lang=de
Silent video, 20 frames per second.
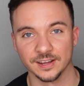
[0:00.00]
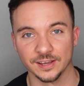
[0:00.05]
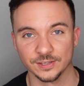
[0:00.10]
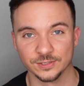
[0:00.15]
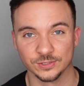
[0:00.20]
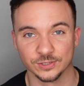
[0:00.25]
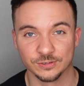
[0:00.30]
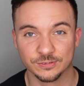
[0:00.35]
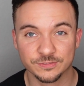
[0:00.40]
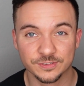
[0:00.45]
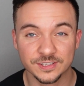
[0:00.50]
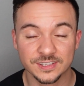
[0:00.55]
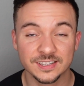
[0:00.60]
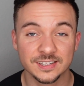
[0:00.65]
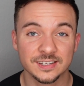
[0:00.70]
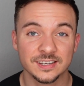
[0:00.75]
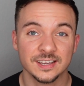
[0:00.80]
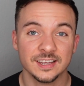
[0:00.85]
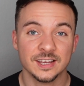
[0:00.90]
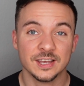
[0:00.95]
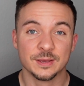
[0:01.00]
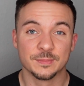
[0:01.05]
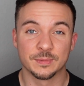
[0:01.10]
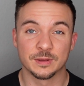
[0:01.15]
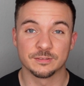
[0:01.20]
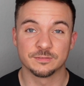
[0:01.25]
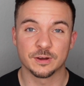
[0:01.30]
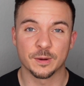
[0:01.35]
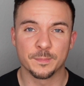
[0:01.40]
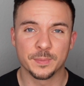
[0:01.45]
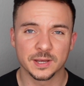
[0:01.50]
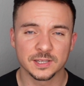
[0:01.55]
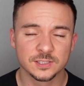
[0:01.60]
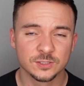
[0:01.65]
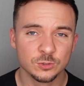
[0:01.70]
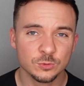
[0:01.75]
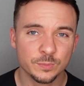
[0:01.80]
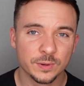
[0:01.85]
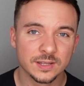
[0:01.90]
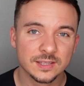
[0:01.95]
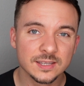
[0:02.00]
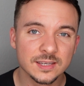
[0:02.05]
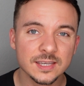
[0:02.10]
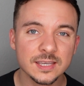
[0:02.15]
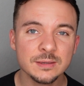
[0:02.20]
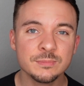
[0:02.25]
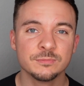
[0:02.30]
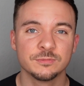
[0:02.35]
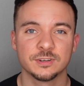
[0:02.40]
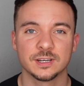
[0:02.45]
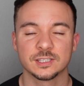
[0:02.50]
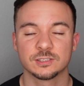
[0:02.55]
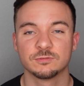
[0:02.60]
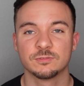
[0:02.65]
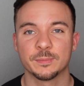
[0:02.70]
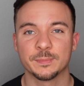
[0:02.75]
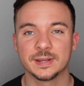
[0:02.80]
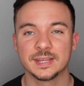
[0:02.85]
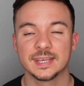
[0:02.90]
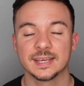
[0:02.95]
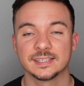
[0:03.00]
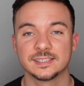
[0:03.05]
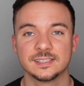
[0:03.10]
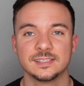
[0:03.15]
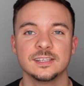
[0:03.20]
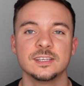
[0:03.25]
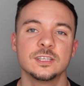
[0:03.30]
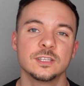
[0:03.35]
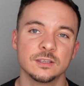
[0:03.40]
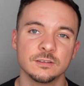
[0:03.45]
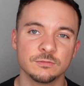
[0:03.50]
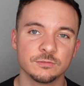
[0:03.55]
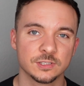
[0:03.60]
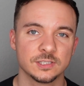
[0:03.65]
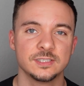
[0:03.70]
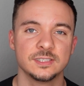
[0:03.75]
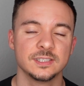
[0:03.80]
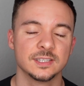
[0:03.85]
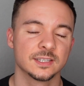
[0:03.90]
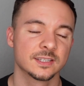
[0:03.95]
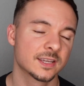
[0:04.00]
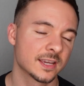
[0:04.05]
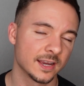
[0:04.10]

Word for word: Also ich finde, man verpasst übertrieben was, wenn man jetzt nicht investiert.